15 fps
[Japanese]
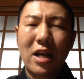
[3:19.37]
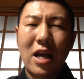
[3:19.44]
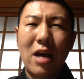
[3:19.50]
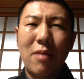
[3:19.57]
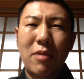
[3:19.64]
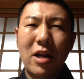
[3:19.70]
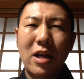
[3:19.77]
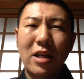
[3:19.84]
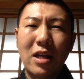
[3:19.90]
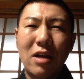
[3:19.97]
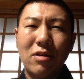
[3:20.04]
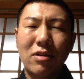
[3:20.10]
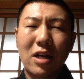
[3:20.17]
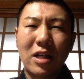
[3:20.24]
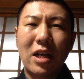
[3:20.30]
悩まれて
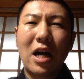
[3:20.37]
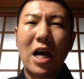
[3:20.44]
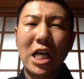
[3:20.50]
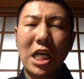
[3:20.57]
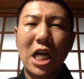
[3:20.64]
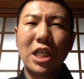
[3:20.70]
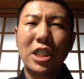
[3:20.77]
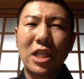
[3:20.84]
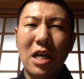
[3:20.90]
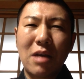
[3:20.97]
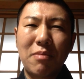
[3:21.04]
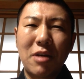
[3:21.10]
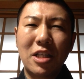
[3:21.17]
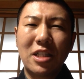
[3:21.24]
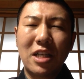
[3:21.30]
いる方がいらっしゃ
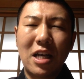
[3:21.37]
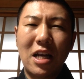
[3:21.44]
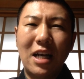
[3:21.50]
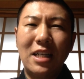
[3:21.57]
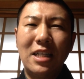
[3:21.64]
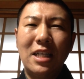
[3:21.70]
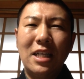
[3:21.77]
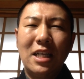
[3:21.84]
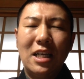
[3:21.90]
いましたら